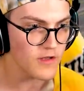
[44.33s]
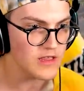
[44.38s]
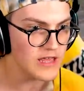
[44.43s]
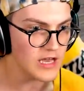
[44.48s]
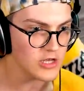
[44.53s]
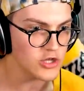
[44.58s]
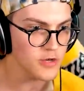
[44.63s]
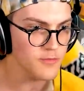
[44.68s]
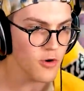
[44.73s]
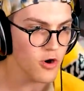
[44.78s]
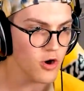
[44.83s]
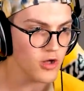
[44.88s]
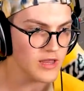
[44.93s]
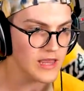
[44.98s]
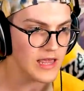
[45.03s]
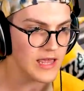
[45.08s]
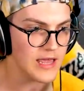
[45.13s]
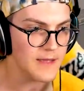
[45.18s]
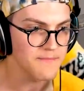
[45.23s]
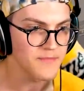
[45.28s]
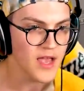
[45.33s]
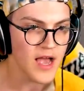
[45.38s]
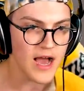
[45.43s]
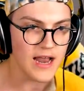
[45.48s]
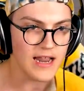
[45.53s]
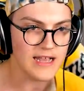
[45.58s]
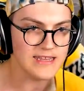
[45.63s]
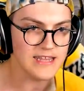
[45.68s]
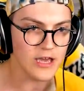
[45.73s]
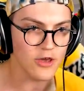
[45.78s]
va directement rentrer à
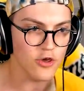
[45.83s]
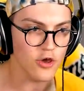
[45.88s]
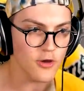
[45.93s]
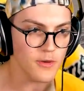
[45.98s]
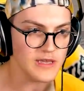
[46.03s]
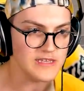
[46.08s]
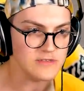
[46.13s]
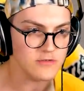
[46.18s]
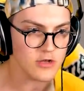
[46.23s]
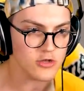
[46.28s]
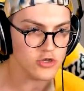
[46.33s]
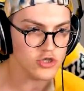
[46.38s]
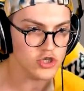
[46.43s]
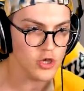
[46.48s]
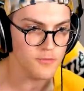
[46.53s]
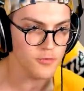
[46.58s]
l'intérieur, histoire de se